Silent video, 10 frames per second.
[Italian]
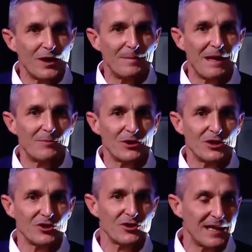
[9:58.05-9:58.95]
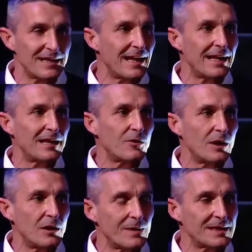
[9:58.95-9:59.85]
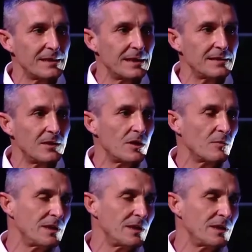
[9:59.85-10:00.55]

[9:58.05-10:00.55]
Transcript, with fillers: abbiamo deciso di andare in, in, questa direzione.